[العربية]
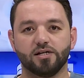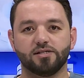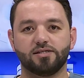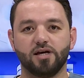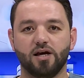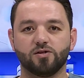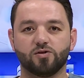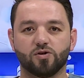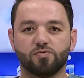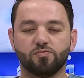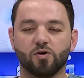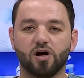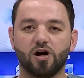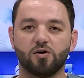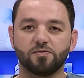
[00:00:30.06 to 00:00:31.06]
تحدث
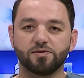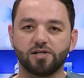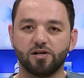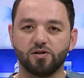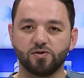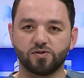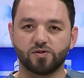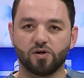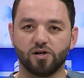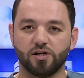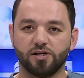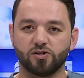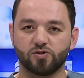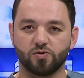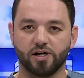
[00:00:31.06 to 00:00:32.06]
مقاومة
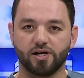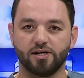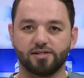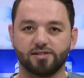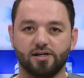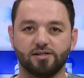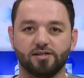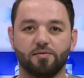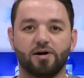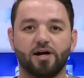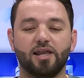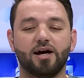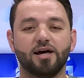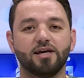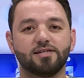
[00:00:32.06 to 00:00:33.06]
الأنسولين شوكت عندما
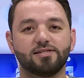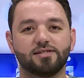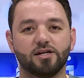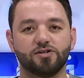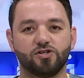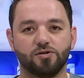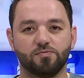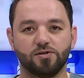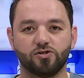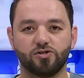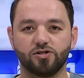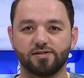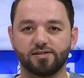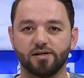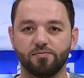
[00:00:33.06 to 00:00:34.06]
لا يستجيب
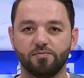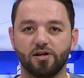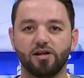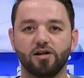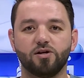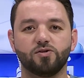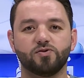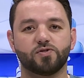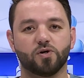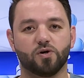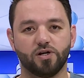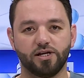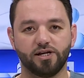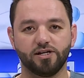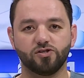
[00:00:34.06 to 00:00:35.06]
الجسم
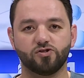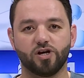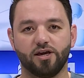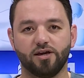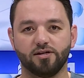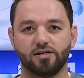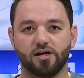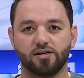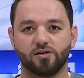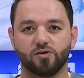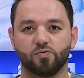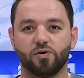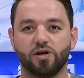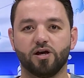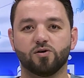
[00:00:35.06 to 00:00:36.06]
للأنسولين جيدا
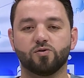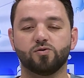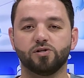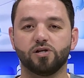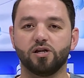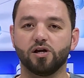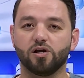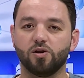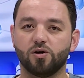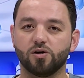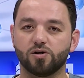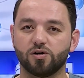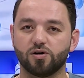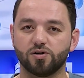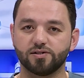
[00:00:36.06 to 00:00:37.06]
ويكون
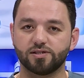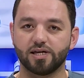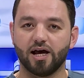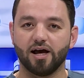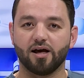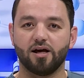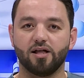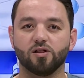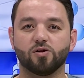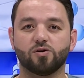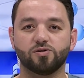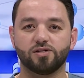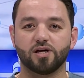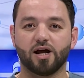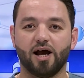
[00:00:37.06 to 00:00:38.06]
الجلوكوز أقل
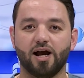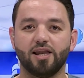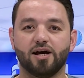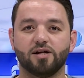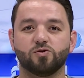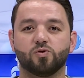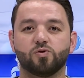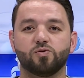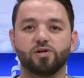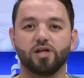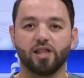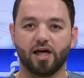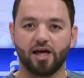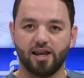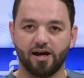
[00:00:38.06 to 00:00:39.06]
قدرة على دخول
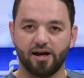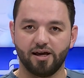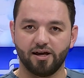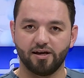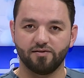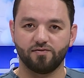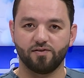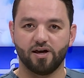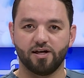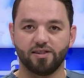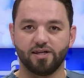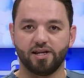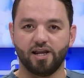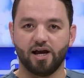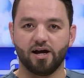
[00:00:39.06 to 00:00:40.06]
الخلايا في
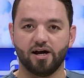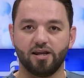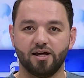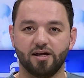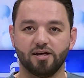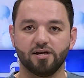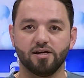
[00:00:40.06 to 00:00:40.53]
هذه الحالة